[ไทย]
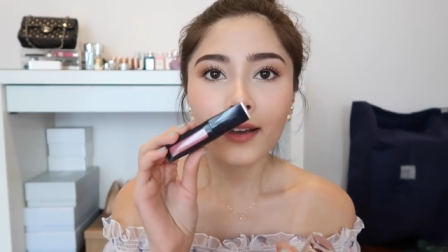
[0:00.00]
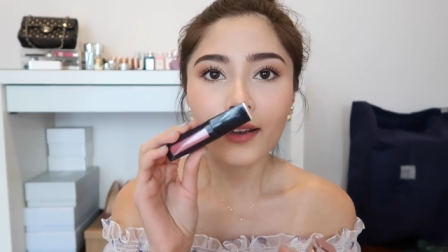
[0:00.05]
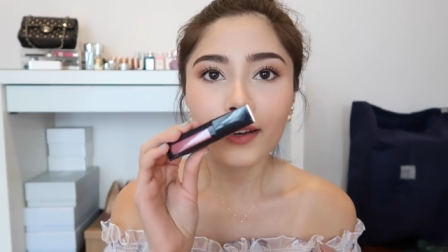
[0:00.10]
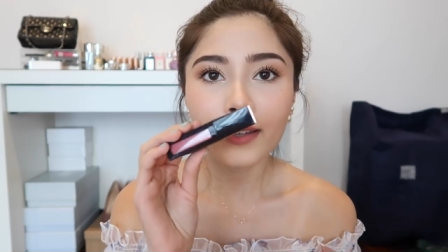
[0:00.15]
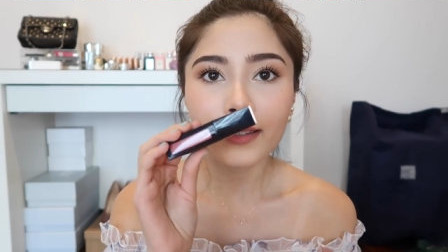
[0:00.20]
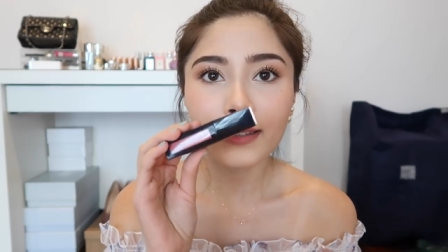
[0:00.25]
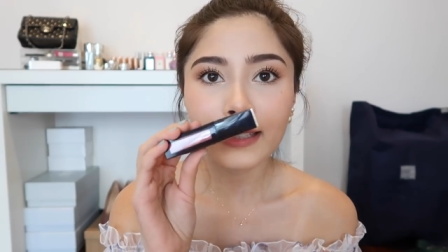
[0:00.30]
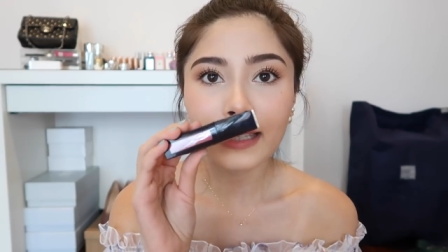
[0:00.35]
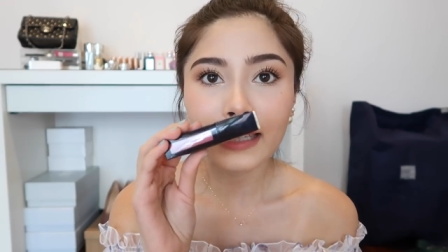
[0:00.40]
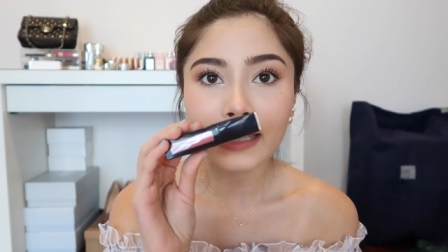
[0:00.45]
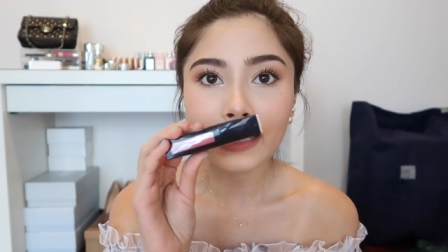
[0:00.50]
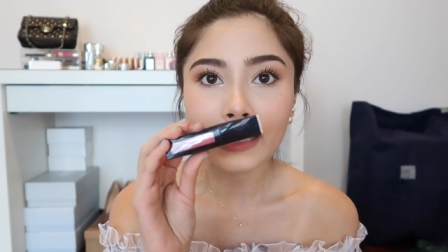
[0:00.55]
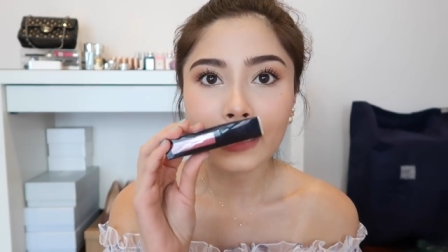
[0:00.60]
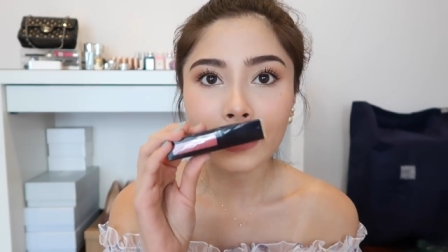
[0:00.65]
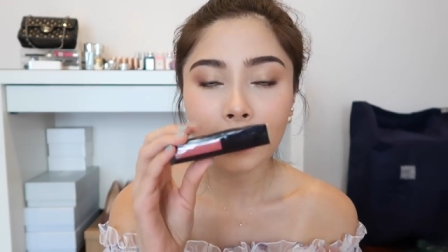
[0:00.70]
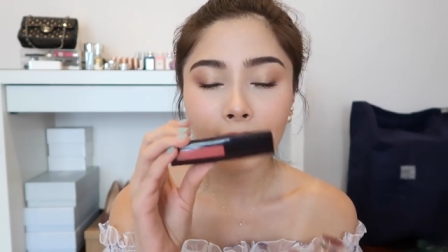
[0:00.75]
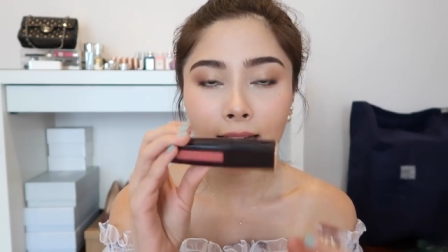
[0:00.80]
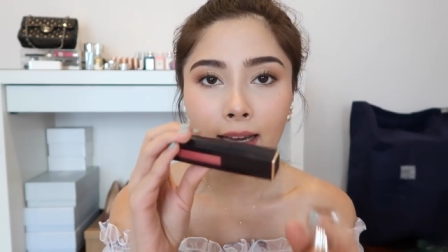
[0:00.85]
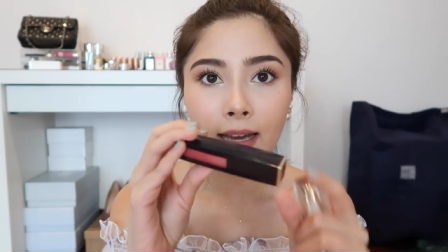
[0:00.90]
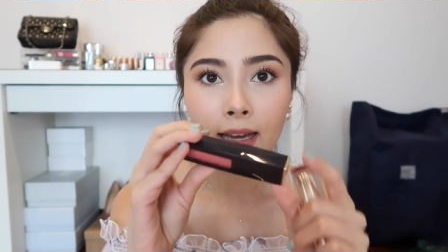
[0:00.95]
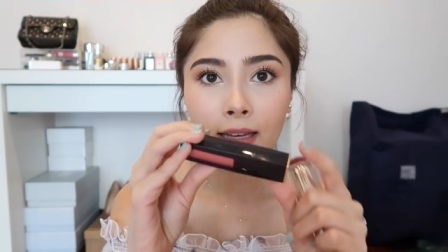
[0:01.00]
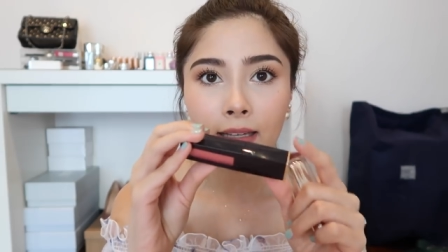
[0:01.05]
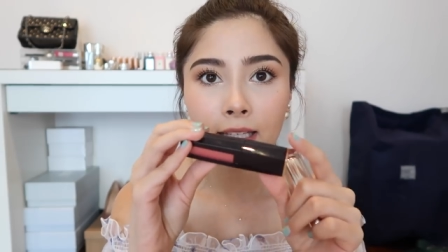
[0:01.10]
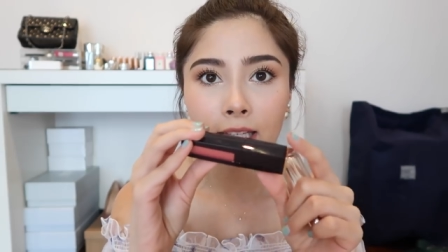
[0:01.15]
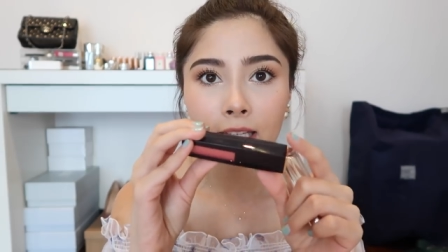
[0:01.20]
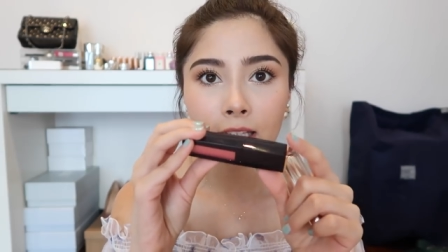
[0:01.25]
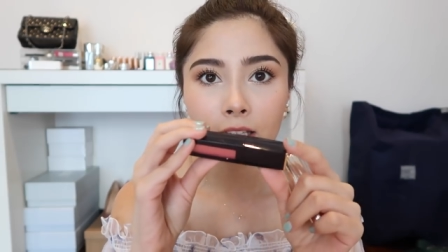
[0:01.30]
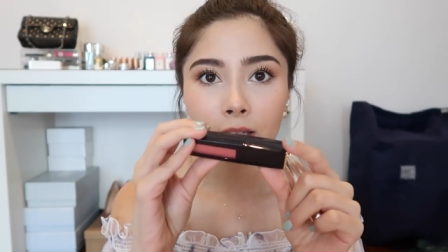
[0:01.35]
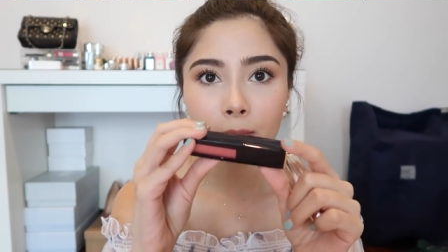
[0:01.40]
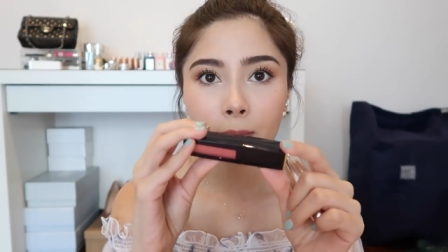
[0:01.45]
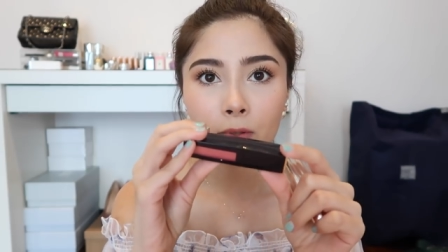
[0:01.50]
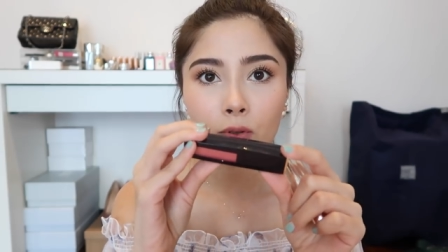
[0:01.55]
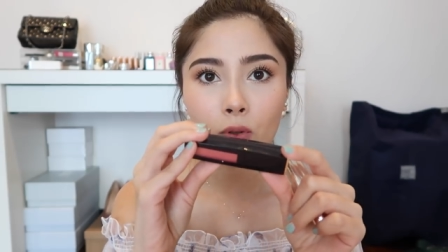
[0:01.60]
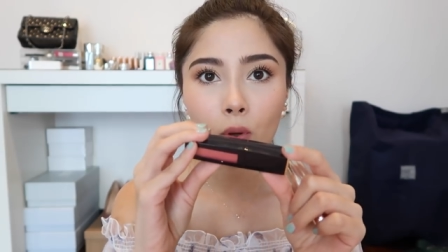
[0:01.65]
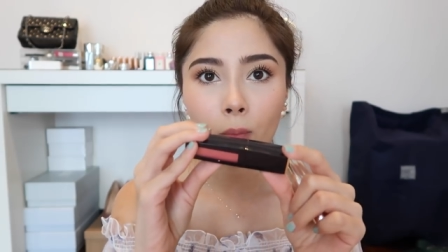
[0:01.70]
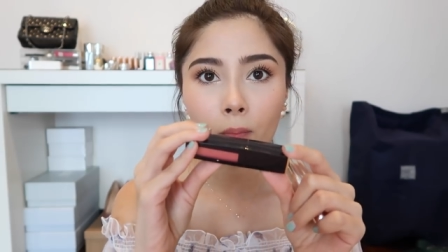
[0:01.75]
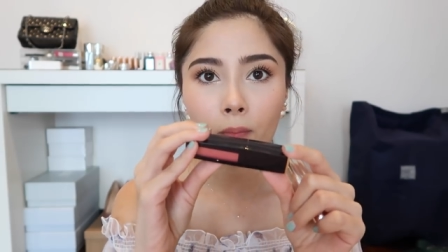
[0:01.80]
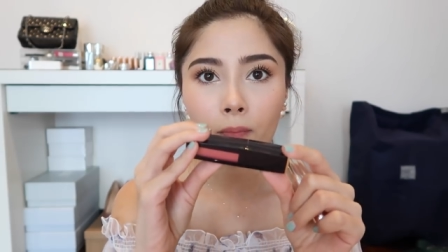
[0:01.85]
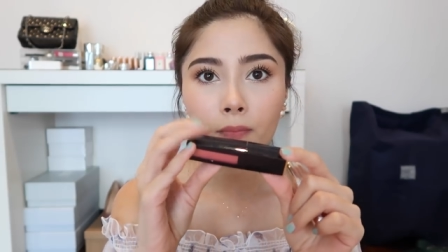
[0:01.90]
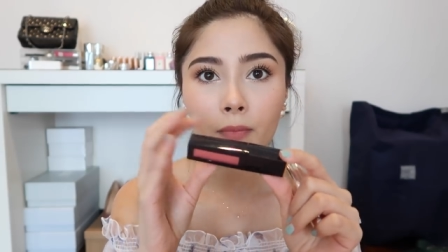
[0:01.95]
ก็สีนี้นะคะนิกกี้จะผส
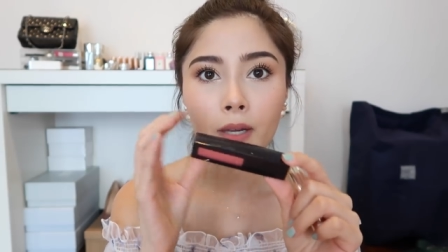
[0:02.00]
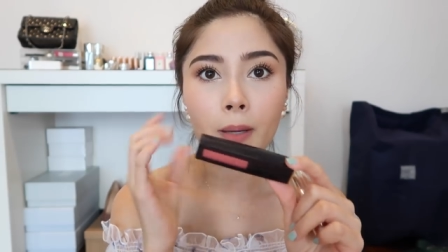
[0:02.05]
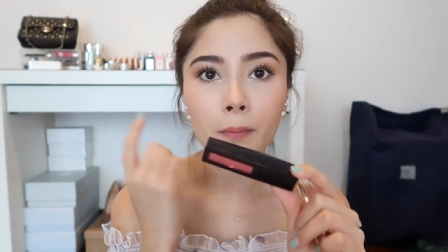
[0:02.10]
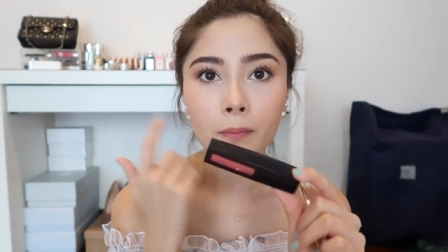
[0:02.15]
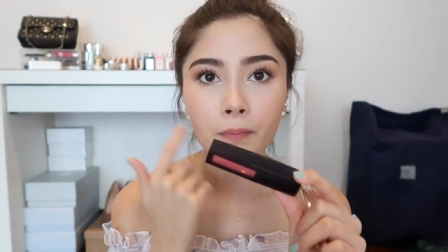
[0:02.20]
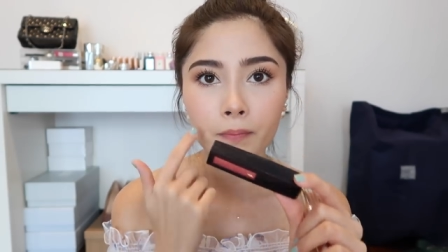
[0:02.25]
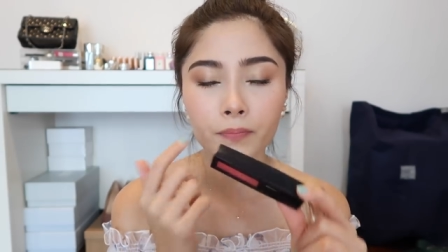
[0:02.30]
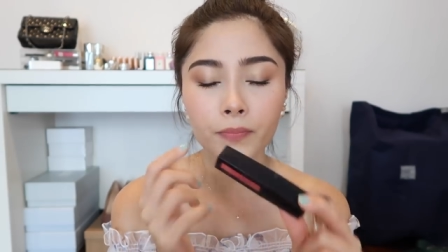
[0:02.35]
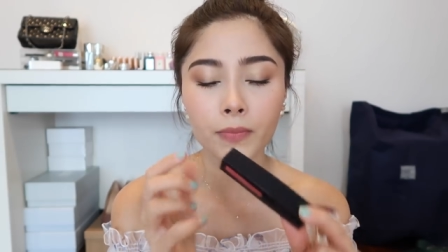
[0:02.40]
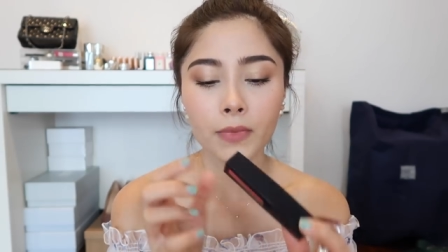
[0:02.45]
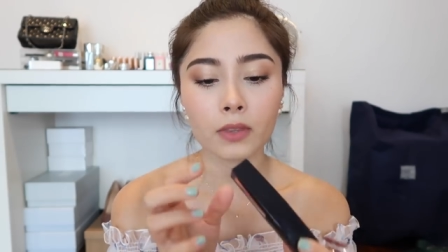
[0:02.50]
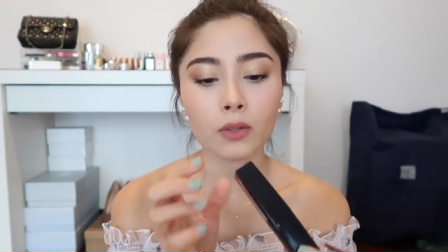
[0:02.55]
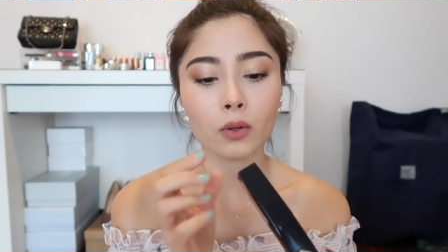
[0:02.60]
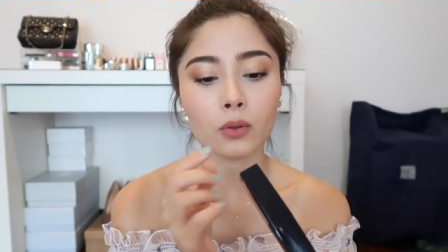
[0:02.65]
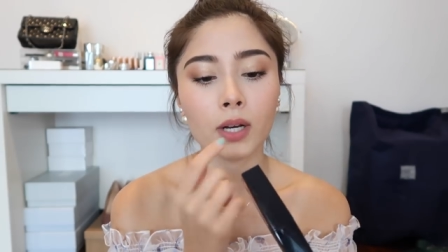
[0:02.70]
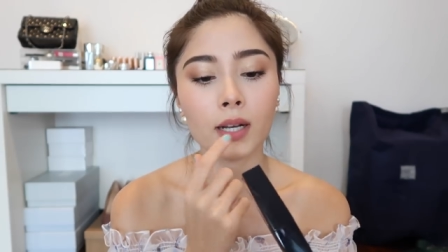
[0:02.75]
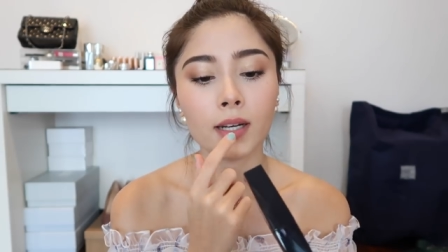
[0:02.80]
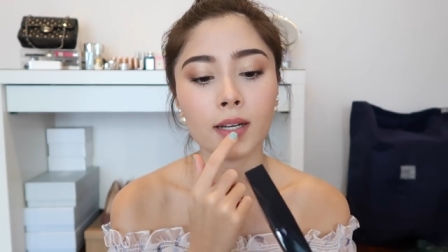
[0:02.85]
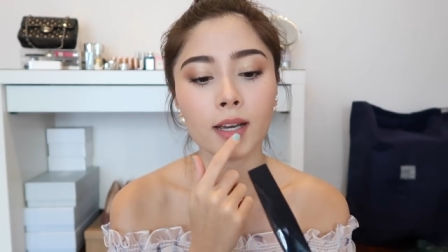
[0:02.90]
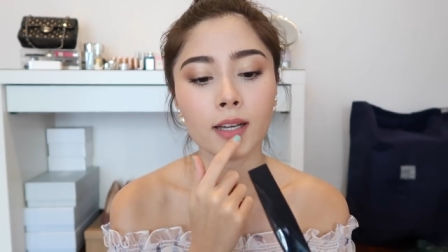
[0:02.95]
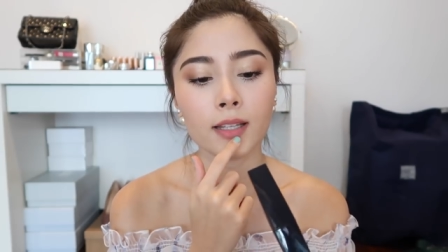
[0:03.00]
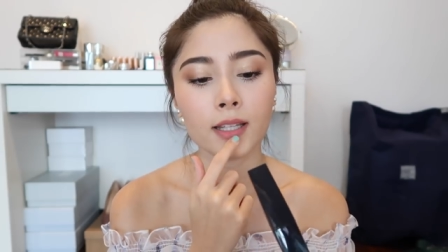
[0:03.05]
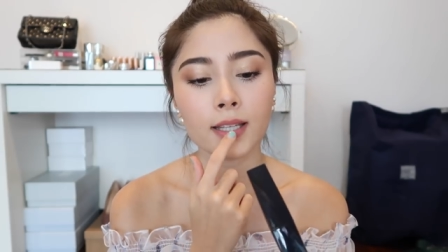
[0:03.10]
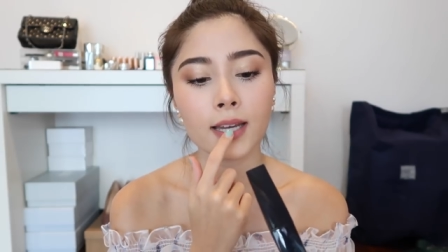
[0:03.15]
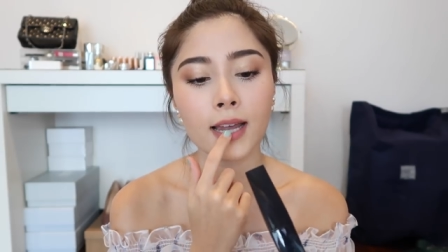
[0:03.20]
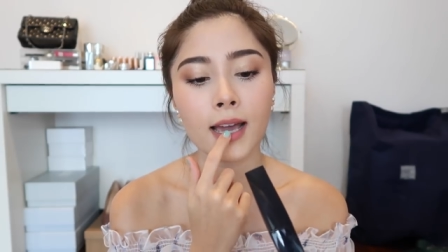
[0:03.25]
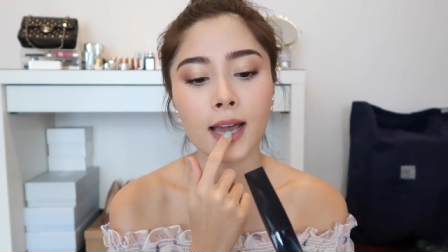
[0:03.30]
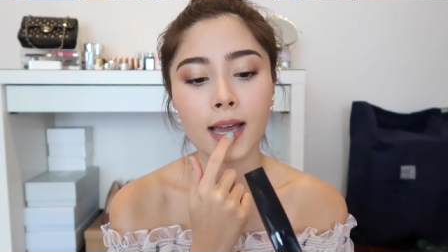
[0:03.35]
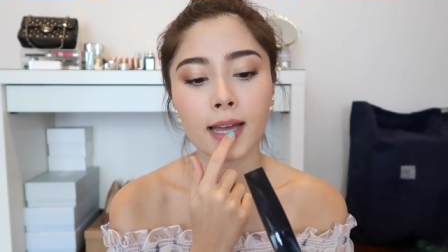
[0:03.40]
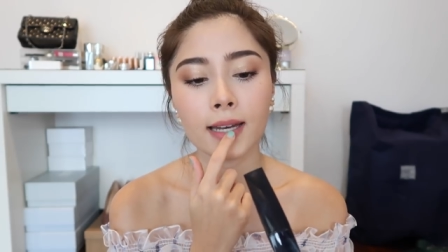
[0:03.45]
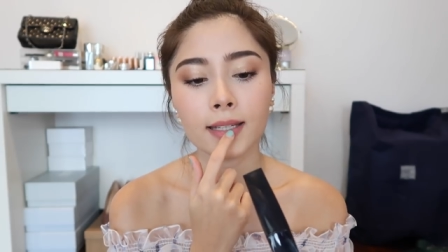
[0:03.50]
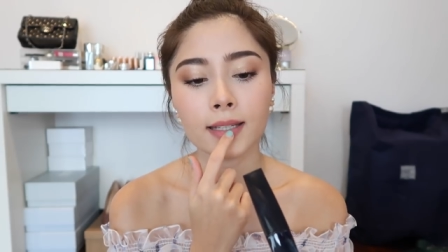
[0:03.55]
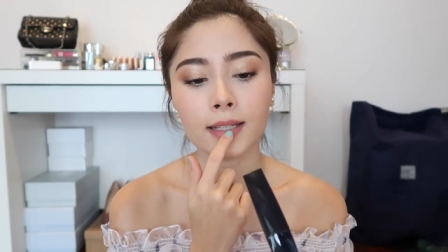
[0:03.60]
มกับตรงนั้นนะคะจะทา